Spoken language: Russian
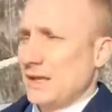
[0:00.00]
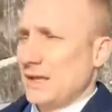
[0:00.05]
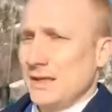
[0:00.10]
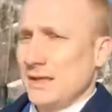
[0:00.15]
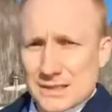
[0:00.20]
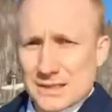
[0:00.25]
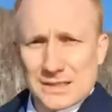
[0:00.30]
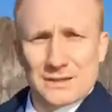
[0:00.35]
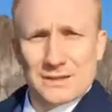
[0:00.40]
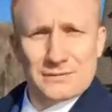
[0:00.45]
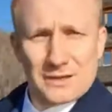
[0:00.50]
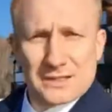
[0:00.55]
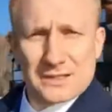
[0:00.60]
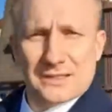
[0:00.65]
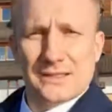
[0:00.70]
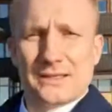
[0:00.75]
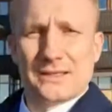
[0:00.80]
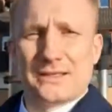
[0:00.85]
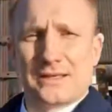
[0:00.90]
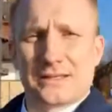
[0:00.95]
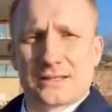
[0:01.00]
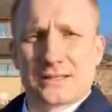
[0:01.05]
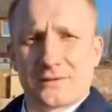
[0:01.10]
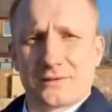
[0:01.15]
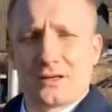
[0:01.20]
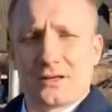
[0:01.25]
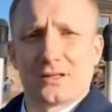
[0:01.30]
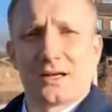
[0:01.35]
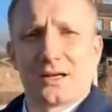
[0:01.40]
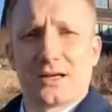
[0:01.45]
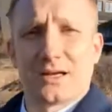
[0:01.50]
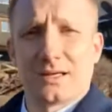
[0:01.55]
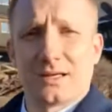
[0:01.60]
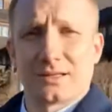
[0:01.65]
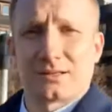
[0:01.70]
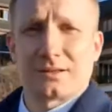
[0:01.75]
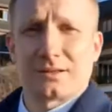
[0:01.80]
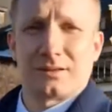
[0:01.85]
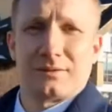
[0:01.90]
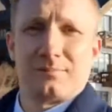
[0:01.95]
Если вас заинтересовала
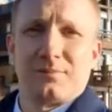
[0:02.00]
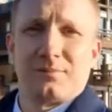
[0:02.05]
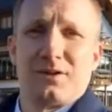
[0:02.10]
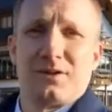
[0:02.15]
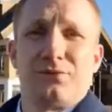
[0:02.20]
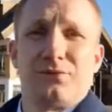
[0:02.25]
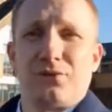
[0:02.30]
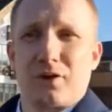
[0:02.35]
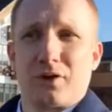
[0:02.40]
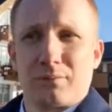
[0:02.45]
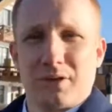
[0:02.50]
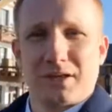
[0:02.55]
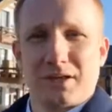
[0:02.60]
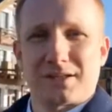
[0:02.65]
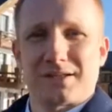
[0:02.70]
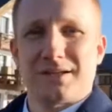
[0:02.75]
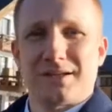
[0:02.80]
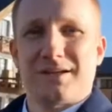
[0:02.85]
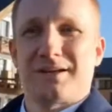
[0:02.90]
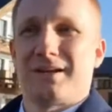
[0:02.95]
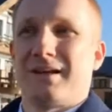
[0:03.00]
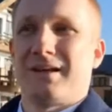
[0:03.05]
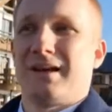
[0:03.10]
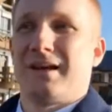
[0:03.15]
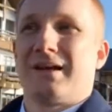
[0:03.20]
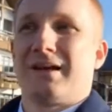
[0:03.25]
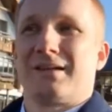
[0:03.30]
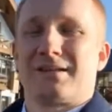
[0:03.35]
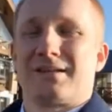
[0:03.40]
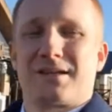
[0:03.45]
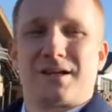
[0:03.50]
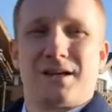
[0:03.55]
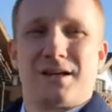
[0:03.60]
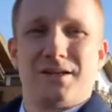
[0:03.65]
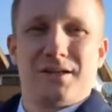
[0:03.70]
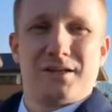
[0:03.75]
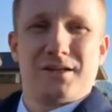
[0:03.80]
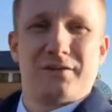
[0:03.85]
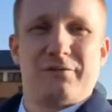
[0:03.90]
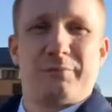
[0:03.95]
эта информация,
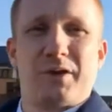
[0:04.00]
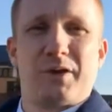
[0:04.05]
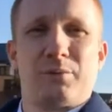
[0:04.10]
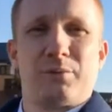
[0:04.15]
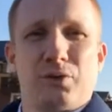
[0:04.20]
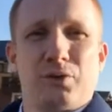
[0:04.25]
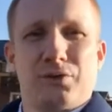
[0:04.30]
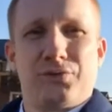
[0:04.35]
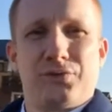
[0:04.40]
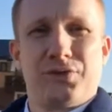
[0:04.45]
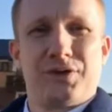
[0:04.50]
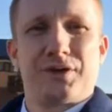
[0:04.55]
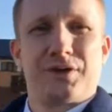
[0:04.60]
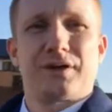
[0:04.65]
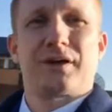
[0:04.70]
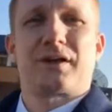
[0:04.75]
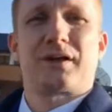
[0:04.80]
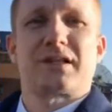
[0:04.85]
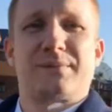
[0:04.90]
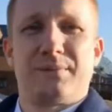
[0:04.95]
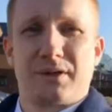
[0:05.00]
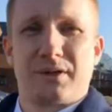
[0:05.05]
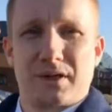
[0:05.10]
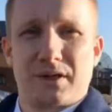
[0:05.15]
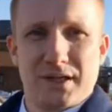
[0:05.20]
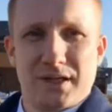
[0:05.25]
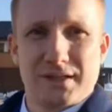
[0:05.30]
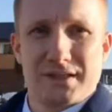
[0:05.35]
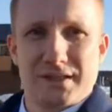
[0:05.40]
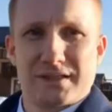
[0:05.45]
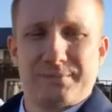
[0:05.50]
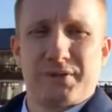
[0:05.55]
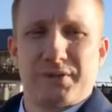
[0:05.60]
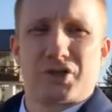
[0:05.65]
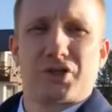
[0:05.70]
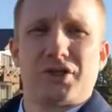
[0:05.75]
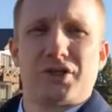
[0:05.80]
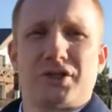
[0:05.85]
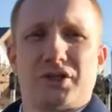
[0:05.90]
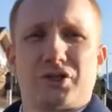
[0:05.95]
заходите в прямой эфир, разбирайтесь,
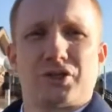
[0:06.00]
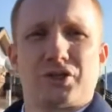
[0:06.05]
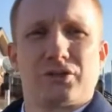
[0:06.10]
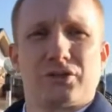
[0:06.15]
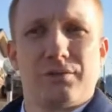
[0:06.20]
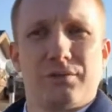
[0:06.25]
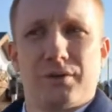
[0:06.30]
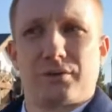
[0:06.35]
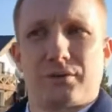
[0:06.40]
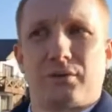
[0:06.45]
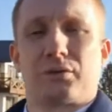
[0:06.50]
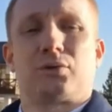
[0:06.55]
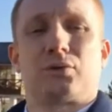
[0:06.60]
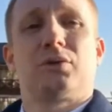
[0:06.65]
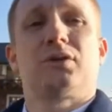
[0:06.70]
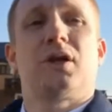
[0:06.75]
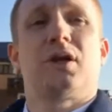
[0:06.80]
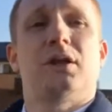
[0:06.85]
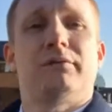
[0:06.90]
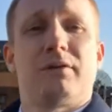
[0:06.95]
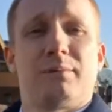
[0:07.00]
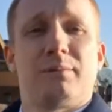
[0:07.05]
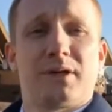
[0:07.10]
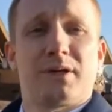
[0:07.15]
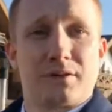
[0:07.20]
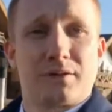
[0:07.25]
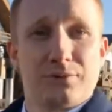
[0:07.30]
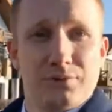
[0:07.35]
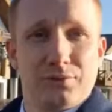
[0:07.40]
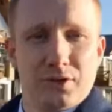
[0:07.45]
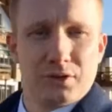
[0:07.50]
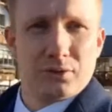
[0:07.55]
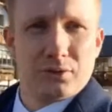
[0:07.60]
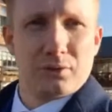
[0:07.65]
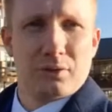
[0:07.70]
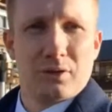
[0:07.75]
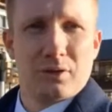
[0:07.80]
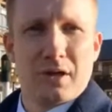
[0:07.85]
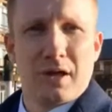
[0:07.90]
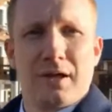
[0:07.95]
пишите человеку, кто дал вам это
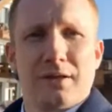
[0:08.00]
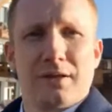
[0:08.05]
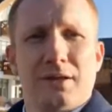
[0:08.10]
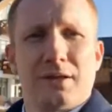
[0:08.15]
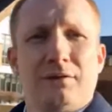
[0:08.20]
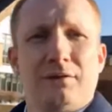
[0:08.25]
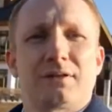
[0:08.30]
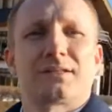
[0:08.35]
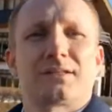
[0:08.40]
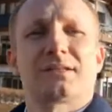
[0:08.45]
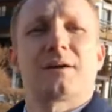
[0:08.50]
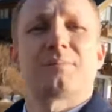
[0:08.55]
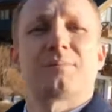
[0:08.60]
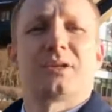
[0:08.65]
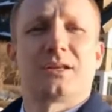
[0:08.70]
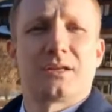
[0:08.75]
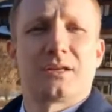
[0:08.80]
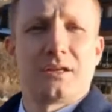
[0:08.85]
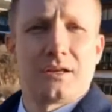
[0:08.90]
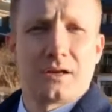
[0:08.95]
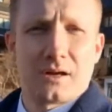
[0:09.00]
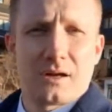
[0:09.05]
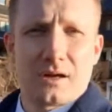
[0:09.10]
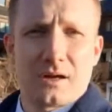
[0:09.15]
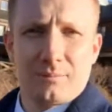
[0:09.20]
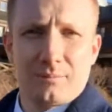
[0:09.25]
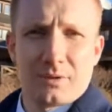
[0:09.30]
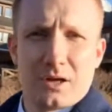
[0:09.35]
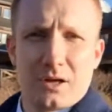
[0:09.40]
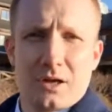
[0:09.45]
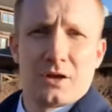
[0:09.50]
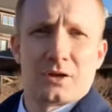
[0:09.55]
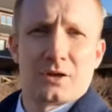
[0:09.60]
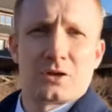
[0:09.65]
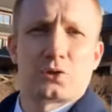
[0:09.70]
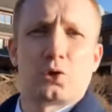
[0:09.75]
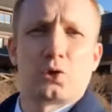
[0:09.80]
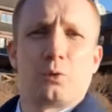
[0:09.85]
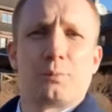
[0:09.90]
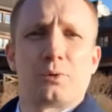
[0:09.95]
видео, на WhatsApp, на Telegram,
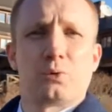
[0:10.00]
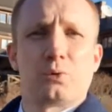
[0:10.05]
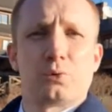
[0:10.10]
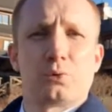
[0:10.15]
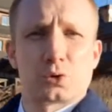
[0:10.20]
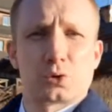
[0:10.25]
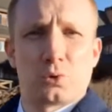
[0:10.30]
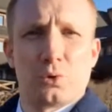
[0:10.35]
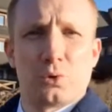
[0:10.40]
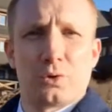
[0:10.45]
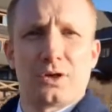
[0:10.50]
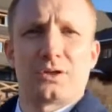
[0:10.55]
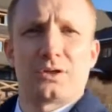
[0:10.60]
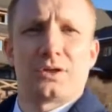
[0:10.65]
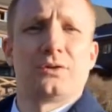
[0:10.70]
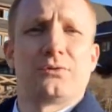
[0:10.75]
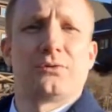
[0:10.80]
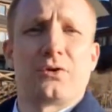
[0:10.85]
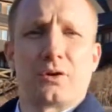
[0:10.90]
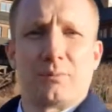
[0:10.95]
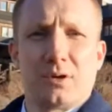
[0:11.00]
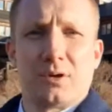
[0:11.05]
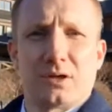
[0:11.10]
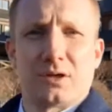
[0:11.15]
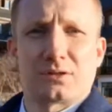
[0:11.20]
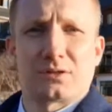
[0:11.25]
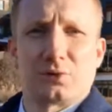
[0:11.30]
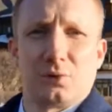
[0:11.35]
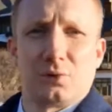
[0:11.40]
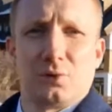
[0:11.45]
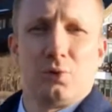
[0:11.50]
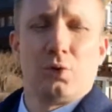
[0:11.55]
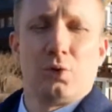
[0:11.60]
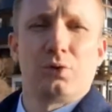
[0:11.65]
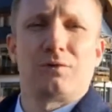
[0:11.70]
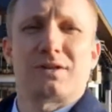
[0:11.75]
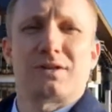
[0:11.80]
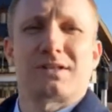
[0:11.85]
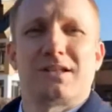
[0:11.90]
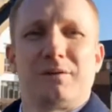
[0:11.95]
чтобы ускорить информацию.
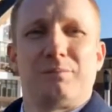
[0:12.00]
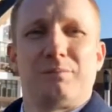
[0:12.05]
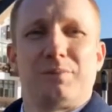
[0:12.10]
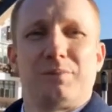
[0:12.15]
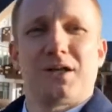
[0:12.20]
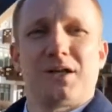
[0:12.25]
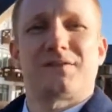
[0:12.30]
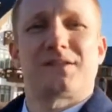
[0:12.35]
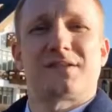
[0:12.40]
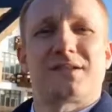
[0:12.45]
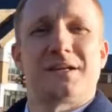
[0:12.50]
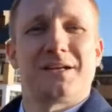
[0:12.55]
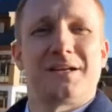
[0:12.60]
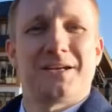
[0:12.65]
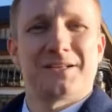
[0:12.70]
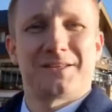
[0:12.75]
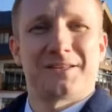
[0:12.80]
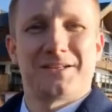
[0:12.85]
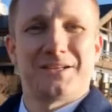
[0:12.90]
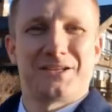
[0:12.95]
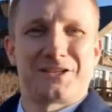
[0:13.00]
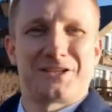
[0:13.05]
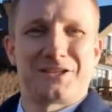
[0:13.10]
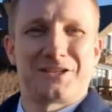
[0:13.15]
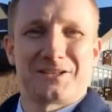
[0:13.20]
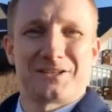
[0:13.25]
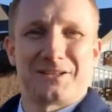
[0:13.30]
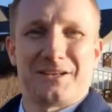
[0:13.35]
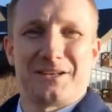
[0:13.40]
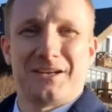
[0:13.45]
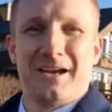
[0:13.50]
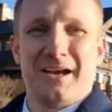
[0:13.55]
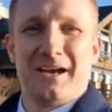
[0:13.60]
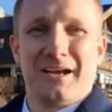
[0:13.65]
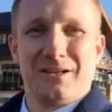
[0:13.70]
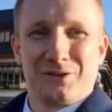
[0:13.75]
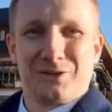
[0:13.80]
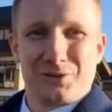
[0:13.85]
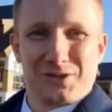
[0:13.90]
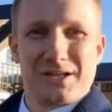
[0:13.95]
Он вас добавит в секретные чаты.
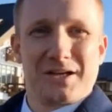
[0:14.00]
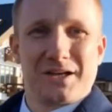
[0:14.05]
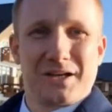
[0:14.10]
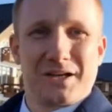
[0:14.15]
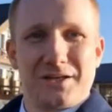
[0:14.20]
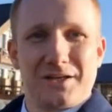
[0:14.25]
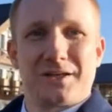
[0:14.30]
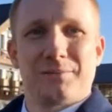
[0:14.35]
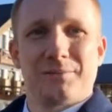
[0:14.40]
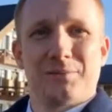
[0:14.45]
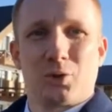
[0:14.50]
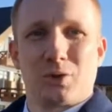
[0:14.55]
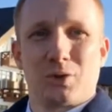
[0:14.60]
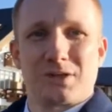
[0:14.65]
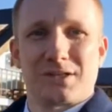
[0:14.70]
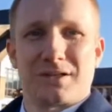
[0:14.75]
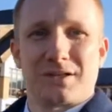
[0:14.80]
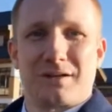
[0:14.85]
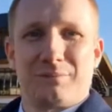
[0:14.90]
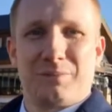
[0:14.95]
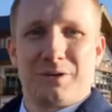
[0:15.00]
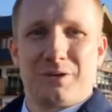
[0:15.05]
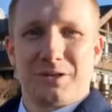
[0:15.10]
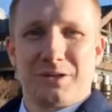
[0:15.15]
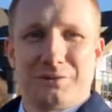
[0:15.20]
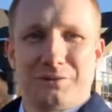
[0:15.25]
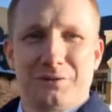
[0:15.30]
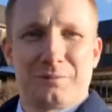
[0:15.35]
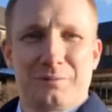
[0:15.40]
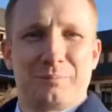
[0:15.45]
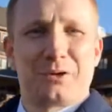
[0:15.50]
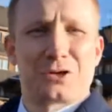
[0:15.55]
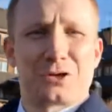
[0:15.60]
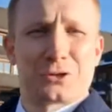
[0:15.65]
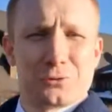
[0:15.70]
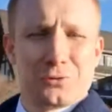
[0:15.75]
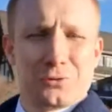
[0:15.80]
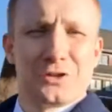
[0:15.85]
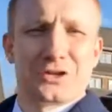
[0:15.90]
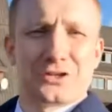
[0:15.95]
Друзья, хотите много зарабатывать?
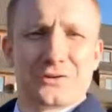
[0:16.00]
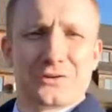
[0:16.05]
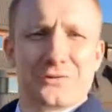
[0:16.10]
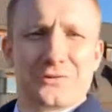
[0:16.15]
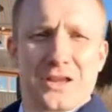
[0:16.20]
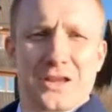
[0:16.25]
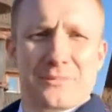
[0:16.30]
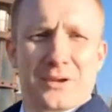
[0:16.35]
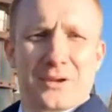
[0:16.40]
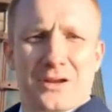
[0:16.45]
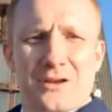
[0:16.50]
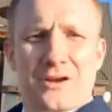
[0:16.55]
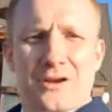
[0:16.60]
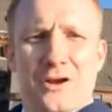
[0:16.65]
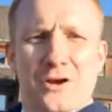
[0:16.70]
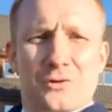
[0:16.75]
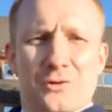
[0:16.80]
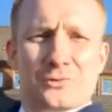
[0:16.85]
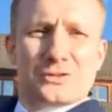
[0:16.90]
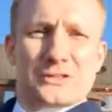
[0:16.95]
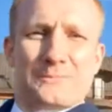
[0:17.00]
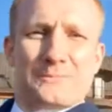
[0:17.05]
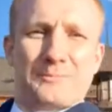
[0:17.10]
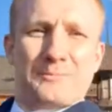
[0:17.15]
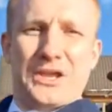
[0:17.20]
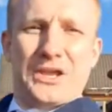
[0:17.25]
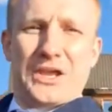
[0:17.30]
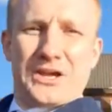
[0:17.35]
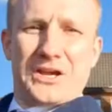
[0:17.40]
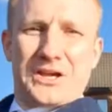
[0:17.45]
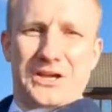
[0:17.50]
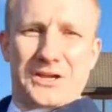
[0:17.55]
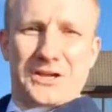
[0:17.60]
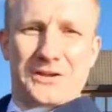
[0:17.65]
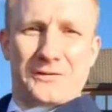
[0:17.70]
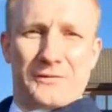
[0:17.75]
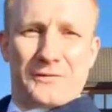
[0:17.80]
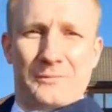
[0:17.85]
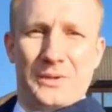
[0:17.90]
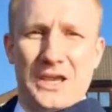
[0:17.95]
Пришло наше время. Успех!
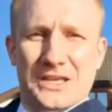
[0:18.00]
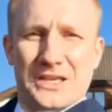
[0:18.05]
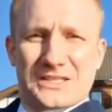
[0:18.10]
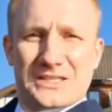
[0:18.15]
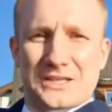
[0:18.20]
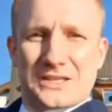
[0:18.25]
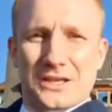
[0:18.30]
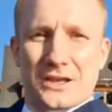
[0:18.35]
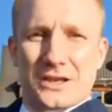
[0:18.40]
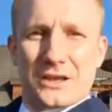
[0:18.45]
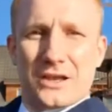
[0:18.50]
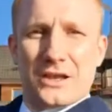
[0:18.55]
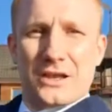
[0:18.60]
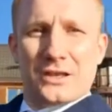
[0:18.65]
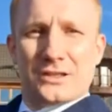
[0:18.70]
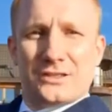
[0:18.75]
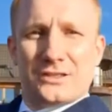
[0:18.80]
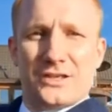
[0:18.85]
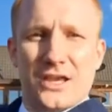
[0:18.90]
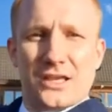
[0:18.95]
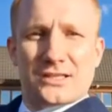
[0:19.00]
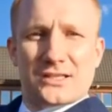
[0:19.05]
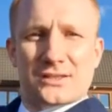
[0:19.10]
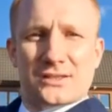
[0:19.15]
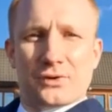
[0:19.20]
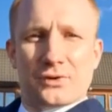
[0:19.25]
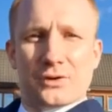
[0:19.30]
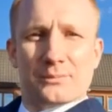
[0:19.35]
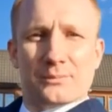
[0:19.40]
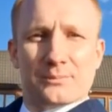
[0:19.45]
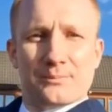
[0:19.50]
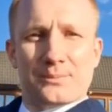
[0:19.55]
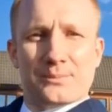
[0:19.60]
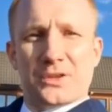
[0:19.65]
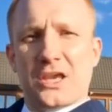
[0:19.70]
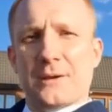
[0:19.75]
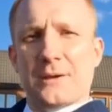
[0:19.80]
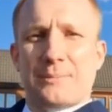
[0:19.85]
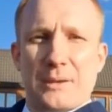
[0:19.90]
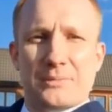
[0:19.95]
Вместе! Действуем
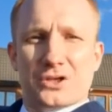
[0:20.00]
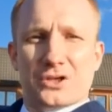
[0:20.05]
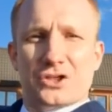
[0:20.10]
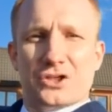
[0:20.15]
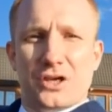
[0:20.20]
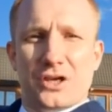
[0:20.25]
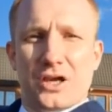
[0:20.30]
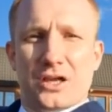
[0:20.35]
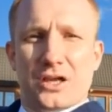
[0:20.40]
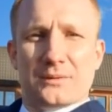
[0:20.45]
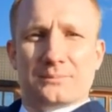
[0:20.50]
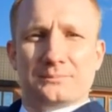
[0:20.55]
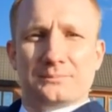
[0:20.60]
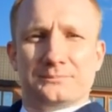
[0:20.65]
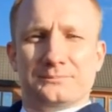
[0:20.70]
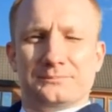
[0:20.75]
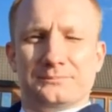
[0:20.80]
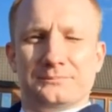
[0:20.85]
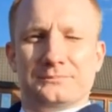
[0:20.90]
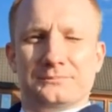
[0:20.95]
и побеждаем!